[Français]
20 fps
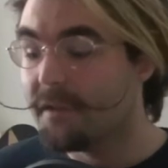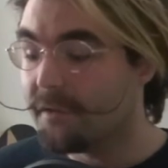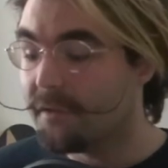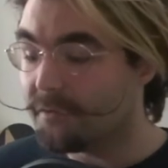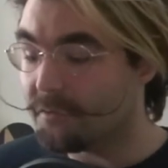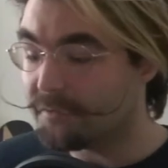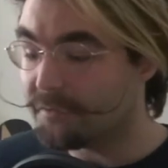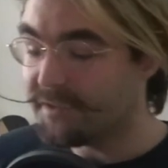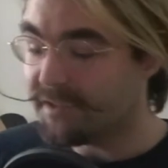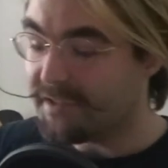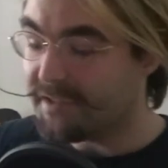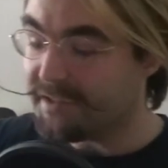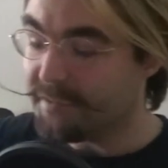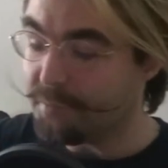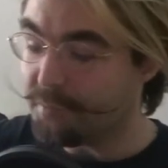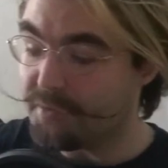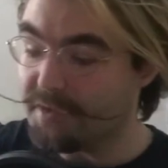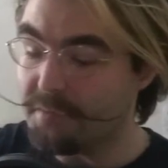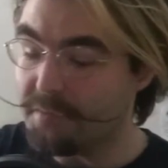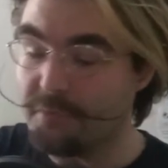Donc c'est
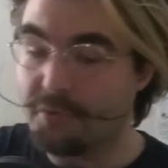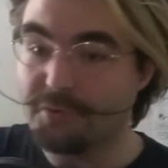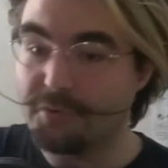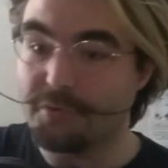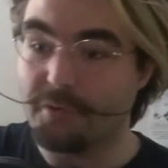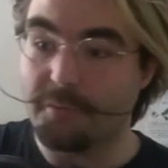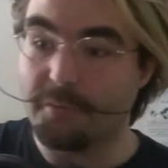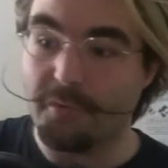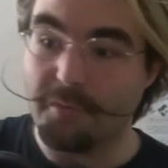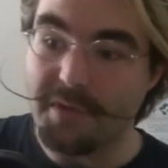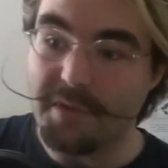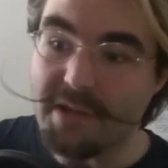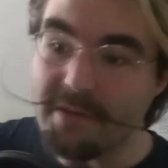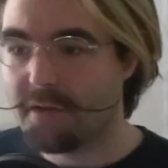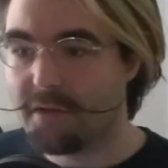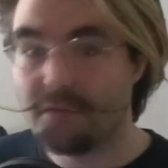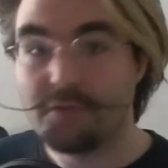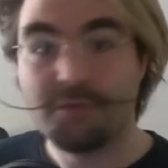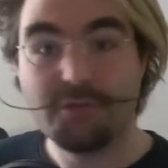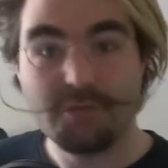disponible sur mobile,
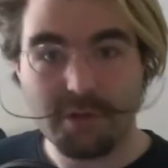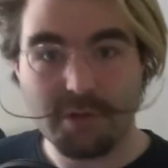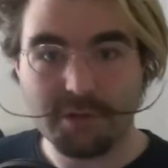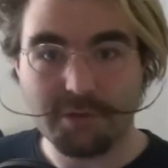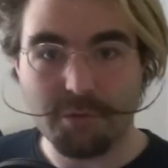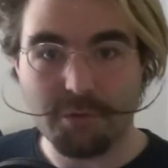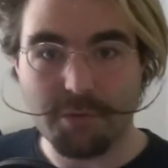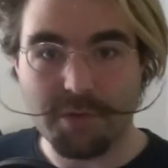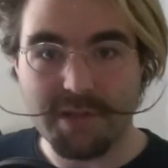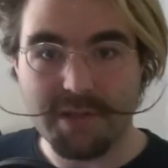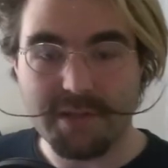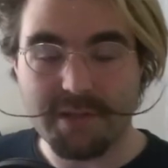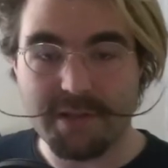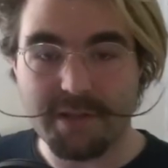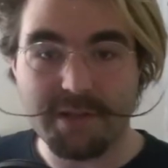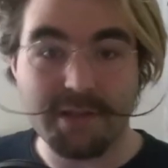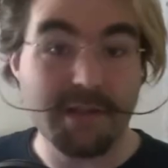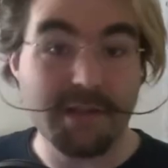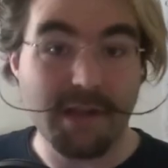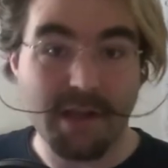sur Android
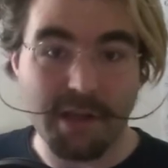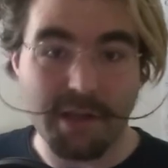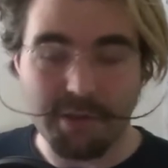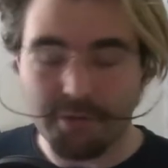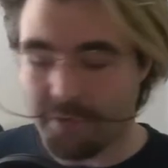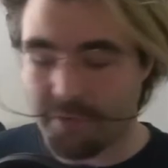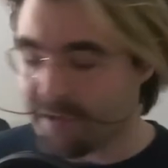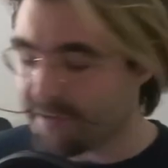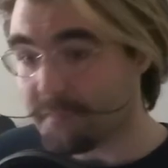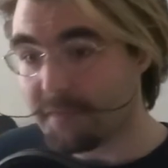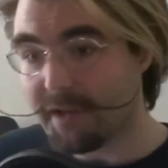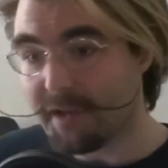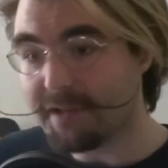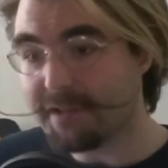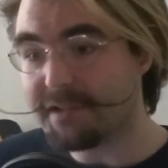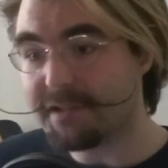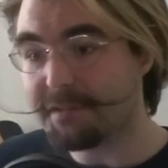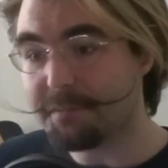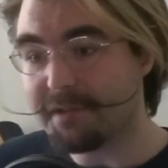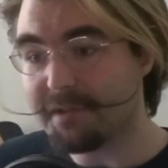et iOS, et
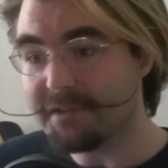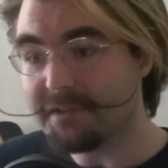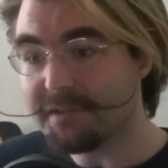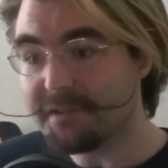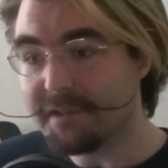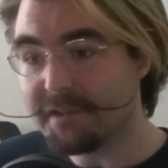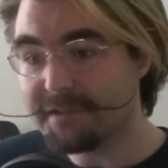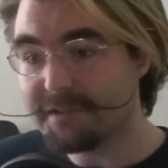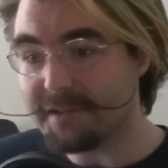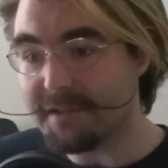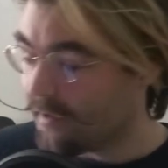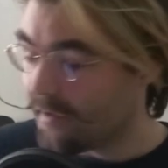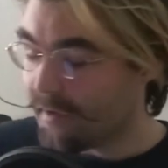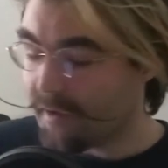ça se présente ainsi.